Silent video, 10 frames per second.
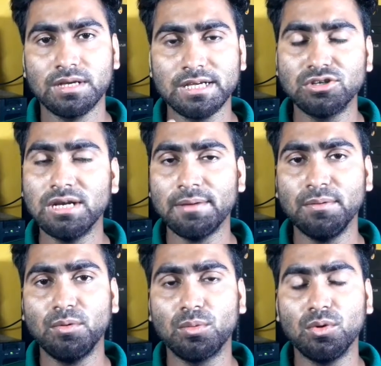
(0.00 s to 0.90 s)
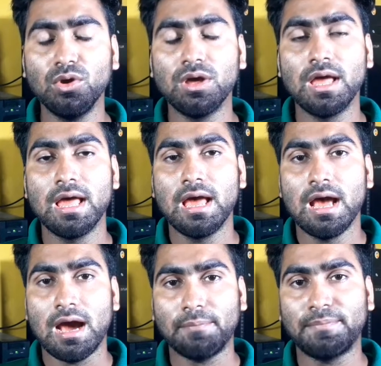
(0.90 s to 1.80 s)
এই আমি বলবো
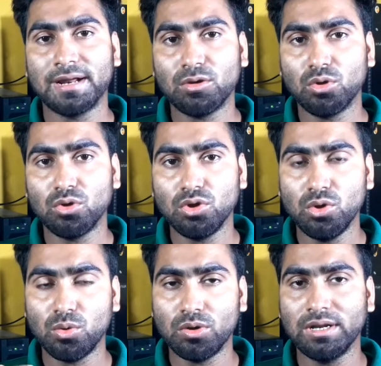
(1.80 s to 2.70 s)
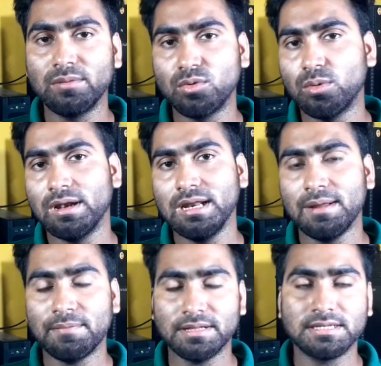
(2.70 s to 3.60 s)
আপনারা কখনও অন্যের মোবাইল নিয়ে
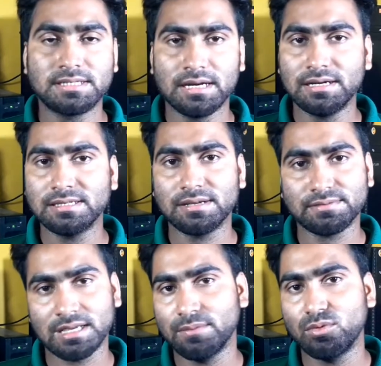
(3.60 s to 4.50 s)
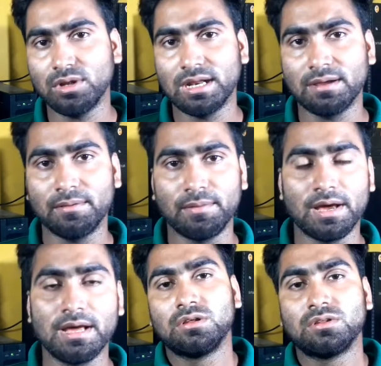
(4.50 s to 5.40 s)
আপনাদের চ্যানেলটি সাবস্ক্রাইব করিয়ে রাখবেন না
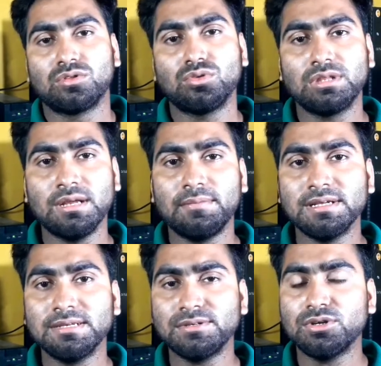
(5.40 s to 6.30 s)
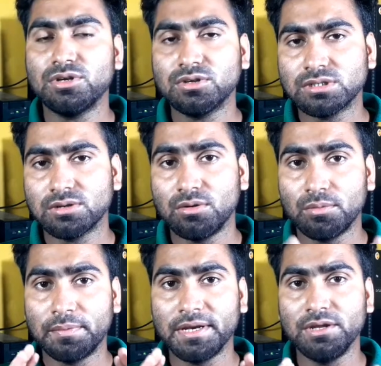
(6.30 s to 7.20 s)
তো তিন নম্বরে যে বিষয়টি সেটা হলো
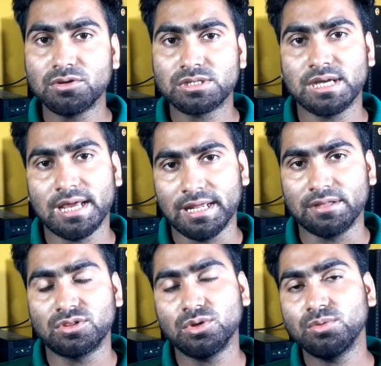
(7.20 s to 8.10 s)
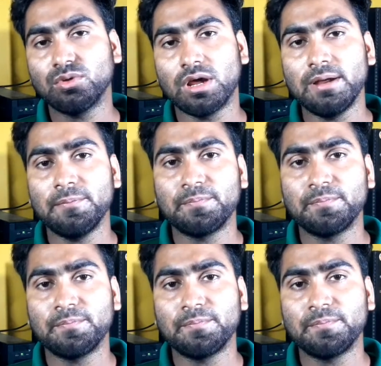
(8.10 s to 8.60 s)
ভিডিও শেয়ারিং তো বন্ধুরা